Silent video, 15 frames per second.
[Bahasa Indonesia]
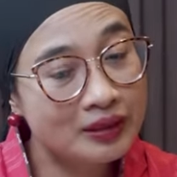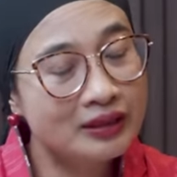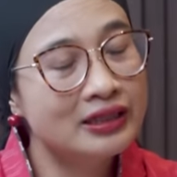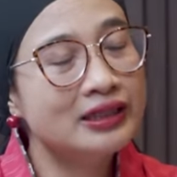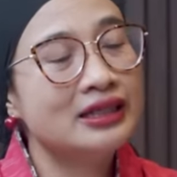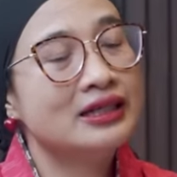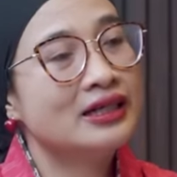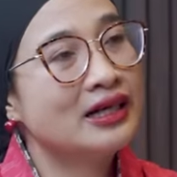
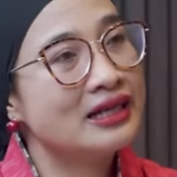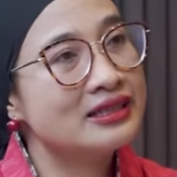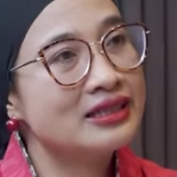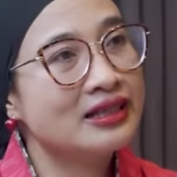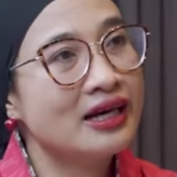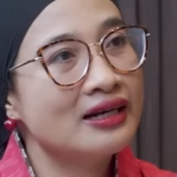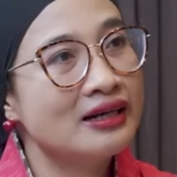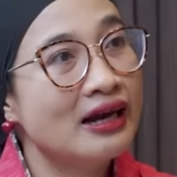
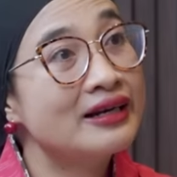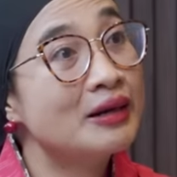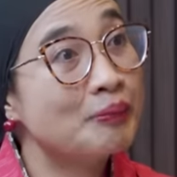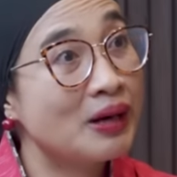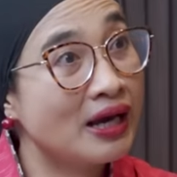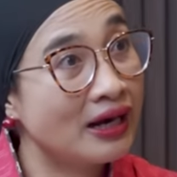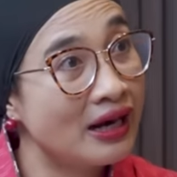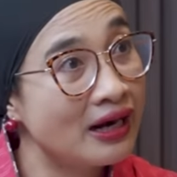diindikasikan ada
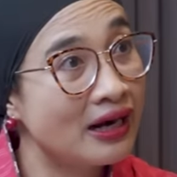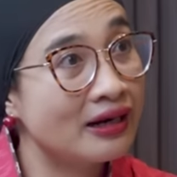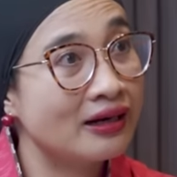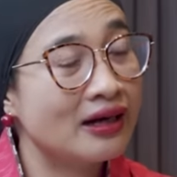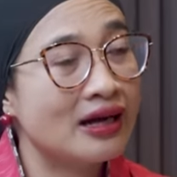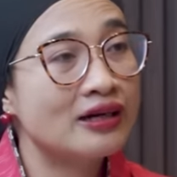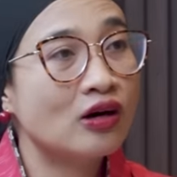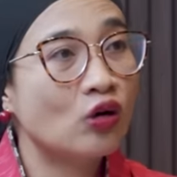
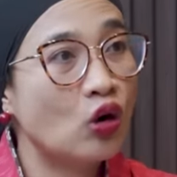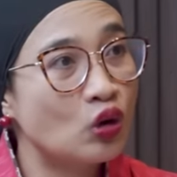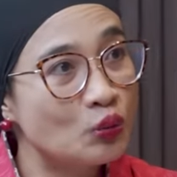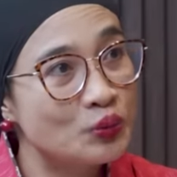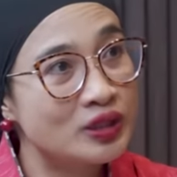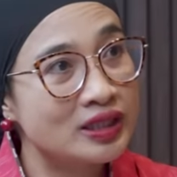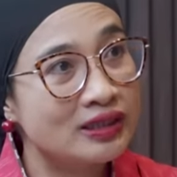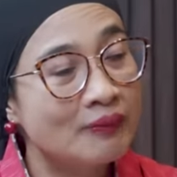pelanggaran, okay. ada
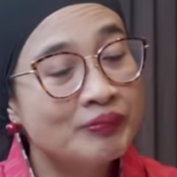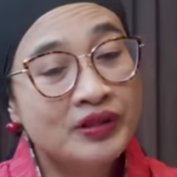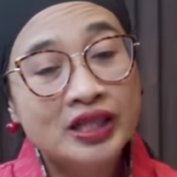korupsi.